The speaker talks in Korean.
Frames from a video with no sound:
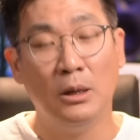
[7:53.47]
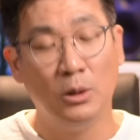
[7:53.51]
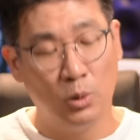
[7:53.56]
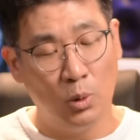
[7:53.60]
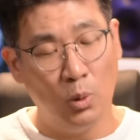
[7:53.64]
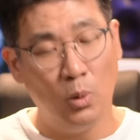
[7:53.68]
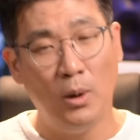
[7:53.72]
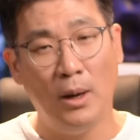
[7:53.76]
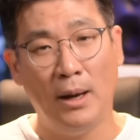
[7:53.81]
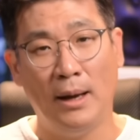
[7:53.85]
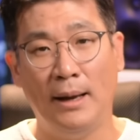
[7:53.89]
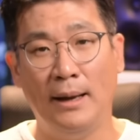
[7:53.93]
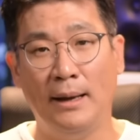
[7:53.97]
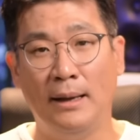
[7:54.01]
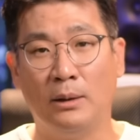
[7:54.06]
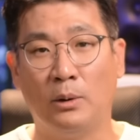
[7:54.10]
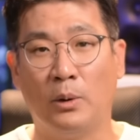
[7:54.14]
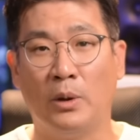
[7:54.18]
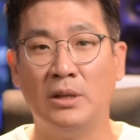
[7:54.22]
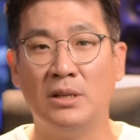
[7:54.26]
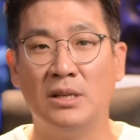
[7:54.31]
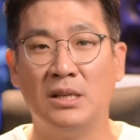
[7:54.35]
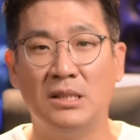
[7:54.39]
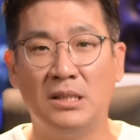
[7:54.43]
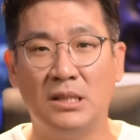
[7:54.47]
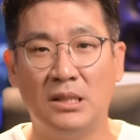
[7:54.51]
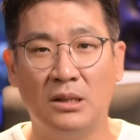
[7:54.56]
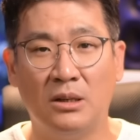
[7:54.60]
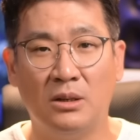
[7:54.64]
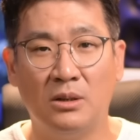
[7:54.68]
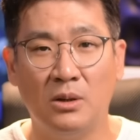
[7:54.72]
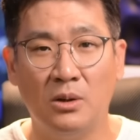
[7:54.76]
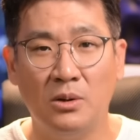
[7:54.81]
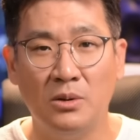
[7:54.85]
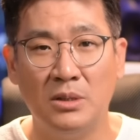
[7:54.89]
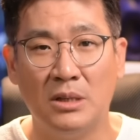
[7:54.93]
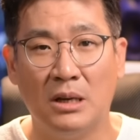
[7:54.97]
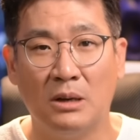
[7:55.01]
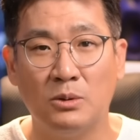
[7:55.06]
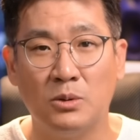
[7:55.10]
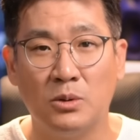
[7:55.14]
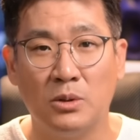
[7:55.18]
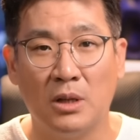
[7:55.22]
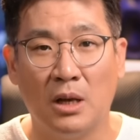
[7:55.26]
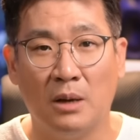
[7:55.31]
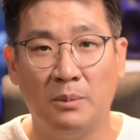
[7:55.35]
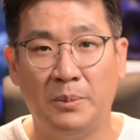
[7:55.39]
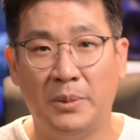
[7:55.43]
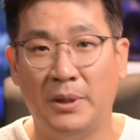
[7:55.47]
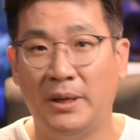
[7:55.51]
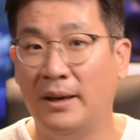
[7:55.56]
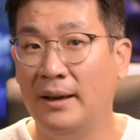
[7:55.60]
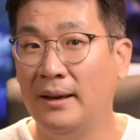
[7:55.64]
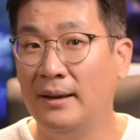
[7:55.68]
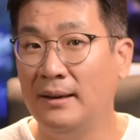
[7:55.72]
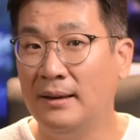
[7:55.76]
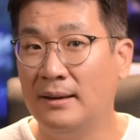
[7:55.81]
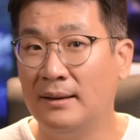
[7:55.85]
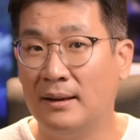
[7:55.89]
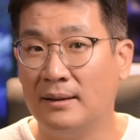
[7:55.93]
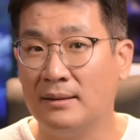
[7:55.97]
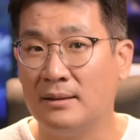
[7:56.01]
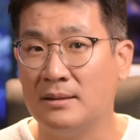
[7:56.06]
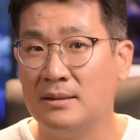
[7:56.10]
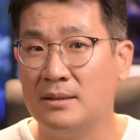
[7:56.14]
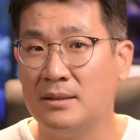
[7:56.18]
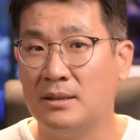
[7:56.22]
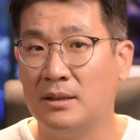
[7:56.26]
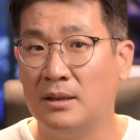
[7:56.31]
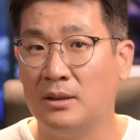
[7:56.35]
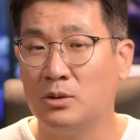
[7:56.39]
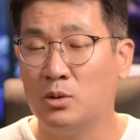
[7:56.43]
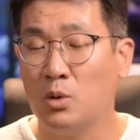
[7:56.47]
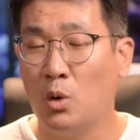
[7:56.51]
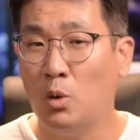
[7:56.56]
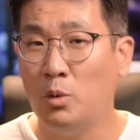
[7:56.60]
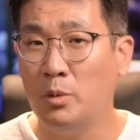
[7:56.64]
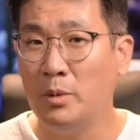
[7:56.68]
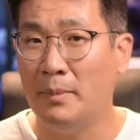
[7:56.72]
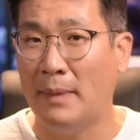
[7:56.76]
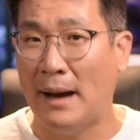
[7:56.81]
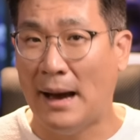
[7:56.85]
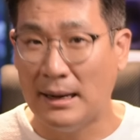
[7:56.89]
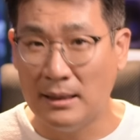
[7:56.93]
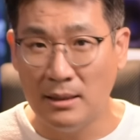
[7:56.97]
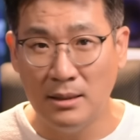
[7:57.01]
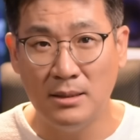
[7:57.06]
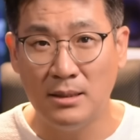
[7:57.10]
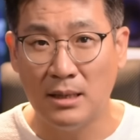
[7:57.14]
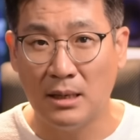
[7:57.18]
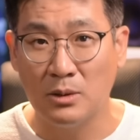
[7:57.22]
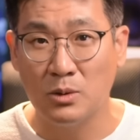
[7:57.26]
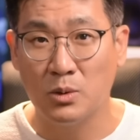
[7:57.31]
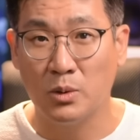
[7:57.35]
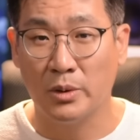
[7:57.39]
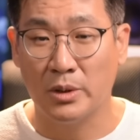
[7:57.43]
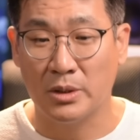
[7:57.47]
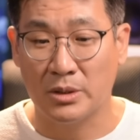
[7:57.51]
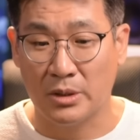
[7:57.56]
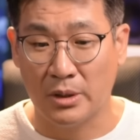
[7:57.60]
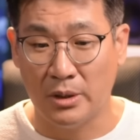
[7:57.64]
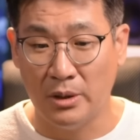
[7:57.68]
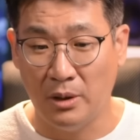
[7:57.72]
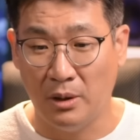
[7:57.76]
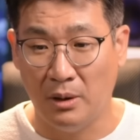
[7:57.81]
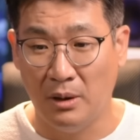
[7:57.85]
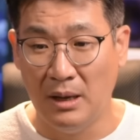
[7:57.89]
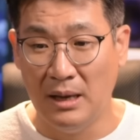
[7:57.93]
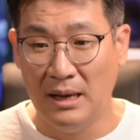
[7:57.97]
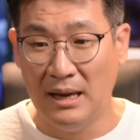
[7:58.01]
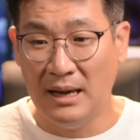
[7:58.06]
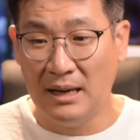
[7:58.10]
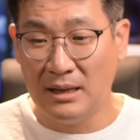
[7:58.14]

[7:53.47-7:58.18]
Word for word: 또한 굉장히 시끄러운 장소나 비행기라든지 소음이 많은 장소에서요.